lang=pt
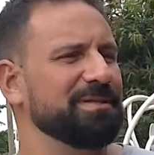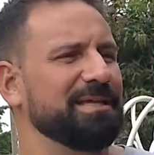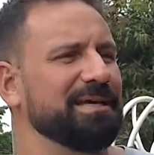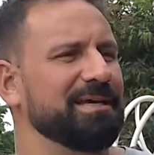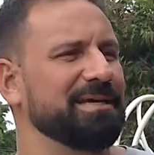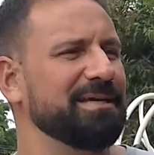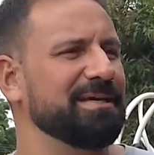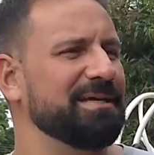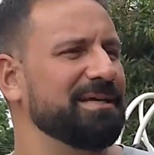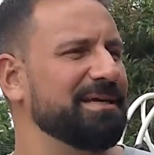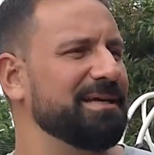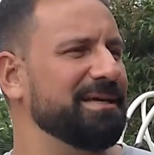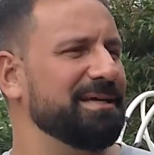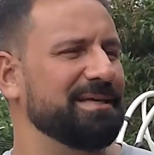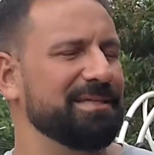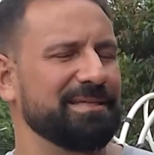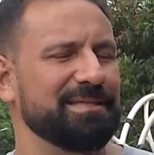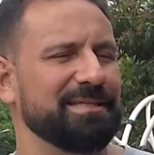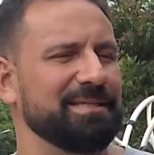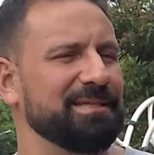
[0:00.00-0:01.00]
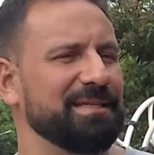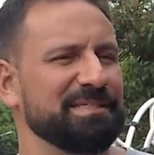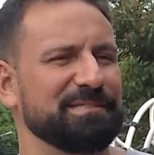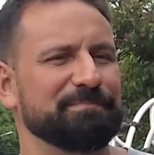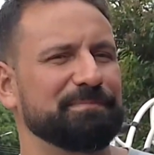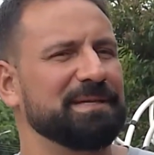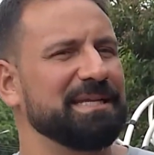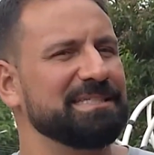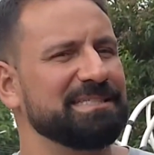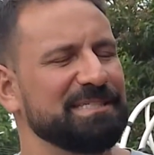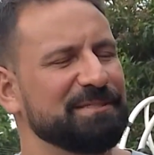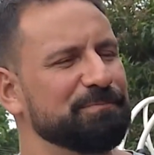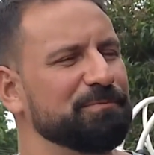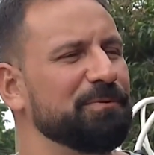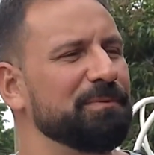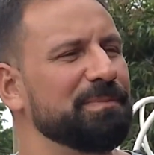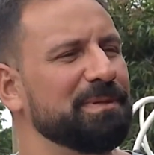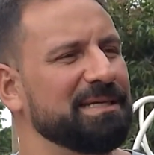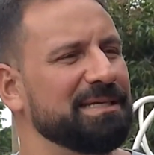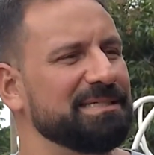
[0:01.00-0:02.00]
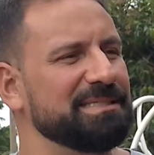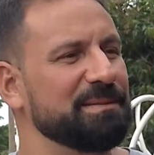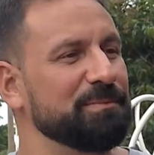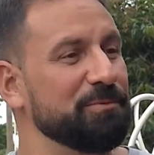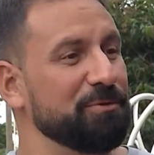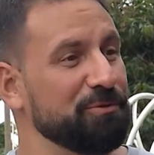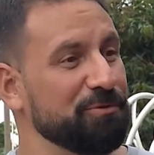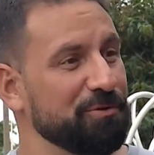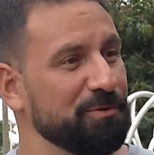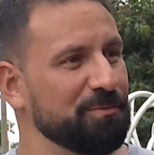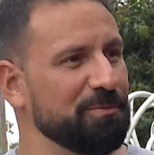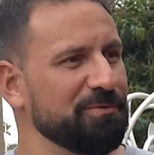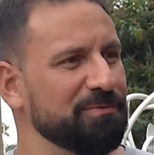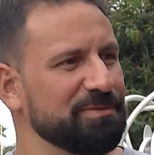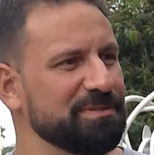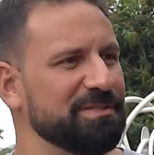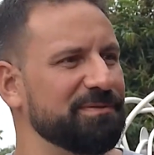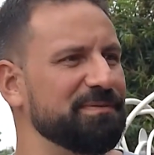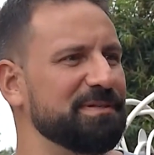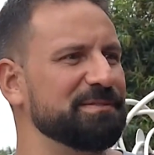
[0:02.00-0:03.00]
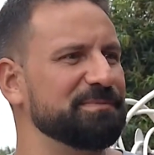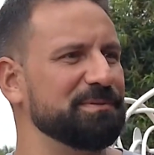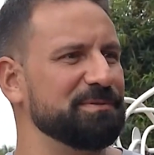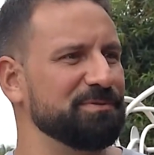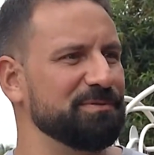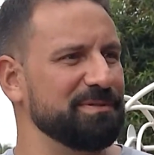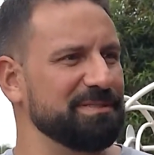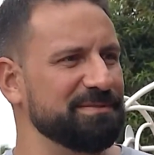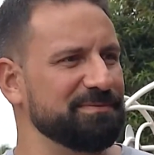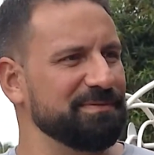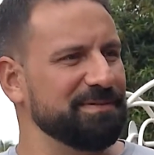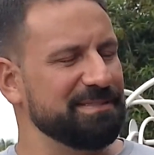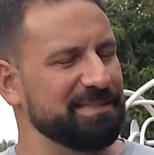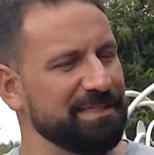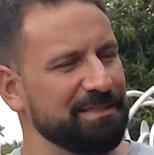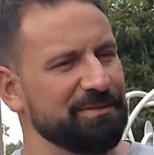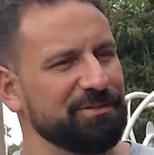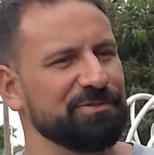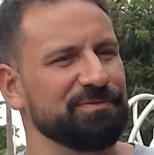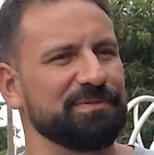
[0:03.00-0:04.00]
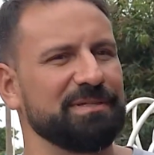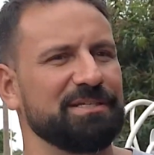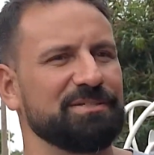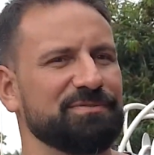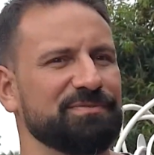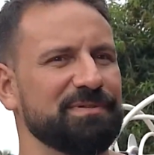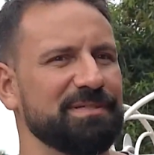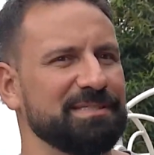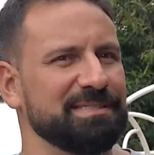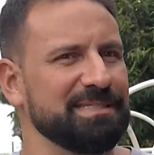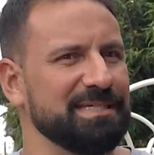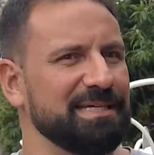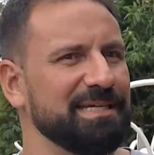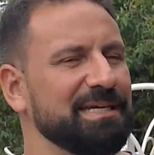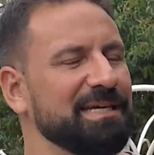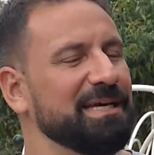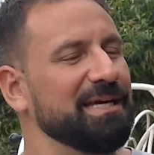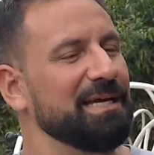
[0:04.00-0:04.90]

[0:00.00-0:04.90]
Na, nas praças públicas é muito comum você ver as pessoas fazendo atividade física